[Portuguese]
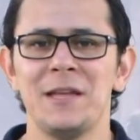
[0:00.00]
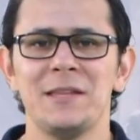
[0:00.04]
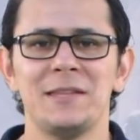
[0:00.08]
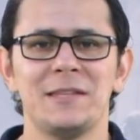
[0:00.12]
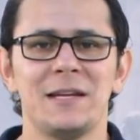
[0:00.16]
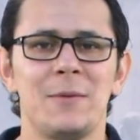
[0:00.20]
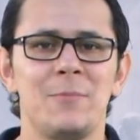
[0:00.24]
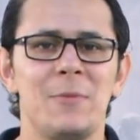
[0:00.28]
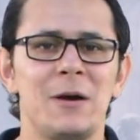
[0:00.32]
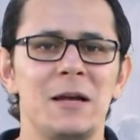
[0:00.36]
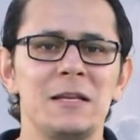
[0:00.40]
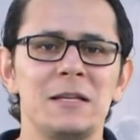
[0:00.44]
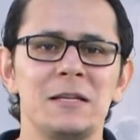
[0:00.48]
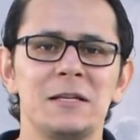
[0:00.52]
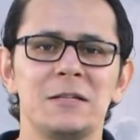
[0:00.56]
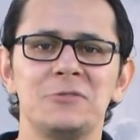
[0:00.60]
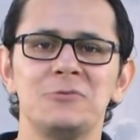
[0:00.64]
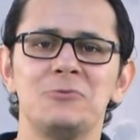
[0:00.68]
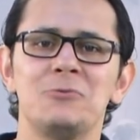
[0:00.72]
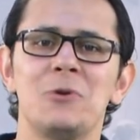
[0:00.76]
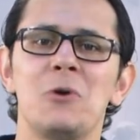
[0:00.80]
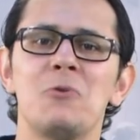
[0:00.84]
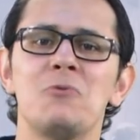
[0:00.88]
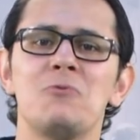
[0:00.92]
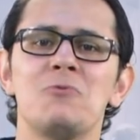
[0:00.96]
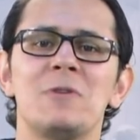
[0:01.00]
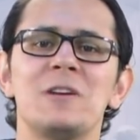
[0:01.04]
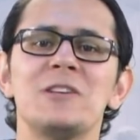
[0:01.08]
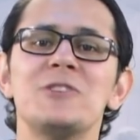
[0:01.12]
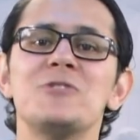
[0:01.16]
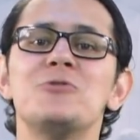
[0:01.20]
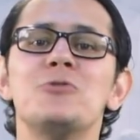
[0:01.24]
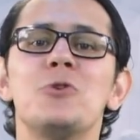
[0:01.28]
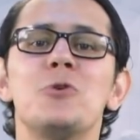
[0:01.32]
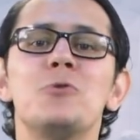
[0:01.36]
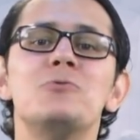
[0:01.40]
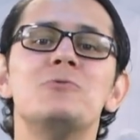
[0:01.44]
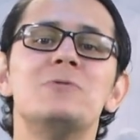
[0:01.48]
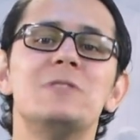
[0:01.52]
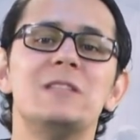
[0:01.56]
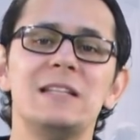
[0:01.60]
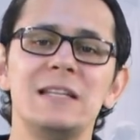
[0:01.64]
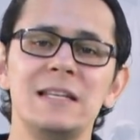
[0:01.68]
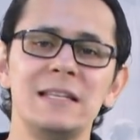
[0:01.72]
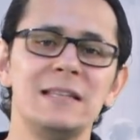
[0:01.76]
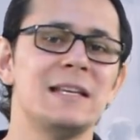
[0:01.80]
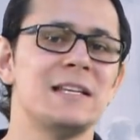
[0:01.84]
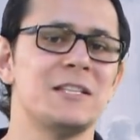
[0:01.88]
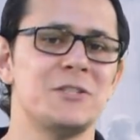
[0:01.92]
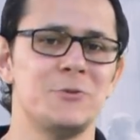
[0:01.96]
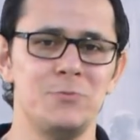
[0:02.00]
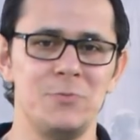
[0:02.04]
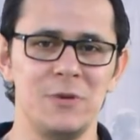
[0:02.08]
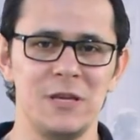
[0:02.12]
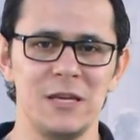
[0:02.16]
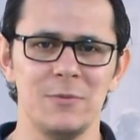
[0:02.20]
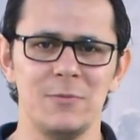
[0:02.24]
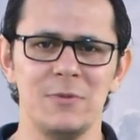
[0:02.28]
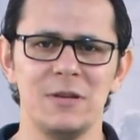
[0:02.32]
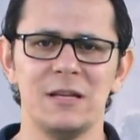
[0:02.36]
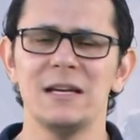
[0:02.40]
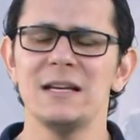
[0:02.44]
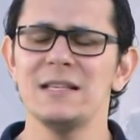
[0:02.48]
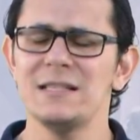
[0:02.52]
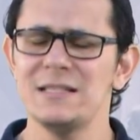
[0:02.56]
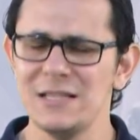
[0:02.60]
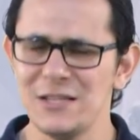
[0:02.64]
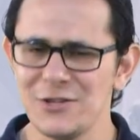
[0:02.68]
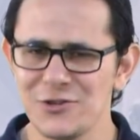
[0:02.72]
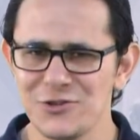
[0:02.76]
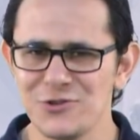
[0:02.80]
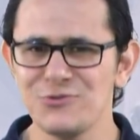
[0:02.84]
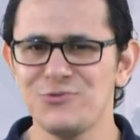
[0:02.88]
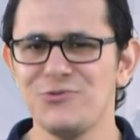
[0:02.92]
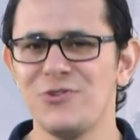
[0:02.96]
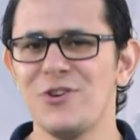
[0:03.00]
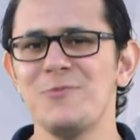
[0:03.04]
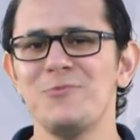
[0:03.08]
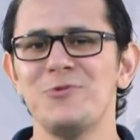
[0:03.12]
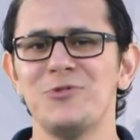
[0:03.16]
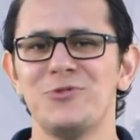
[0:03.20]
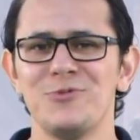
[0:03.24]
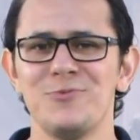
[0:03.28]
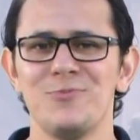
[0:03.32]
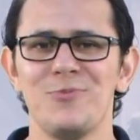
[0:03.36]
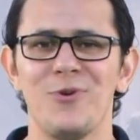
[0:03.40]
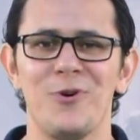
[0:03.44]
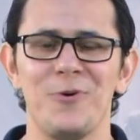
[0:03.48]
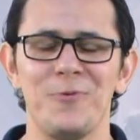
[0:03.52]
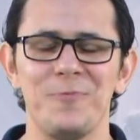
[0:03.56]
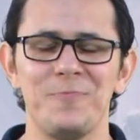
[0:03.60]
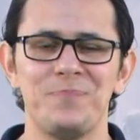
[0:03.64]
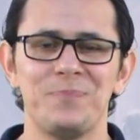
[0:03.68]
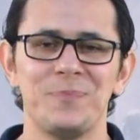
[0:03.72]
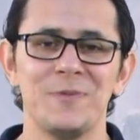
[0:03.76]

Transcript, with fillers: trabalhando algumas doutrinas bíblicas, e isso foi muito bom.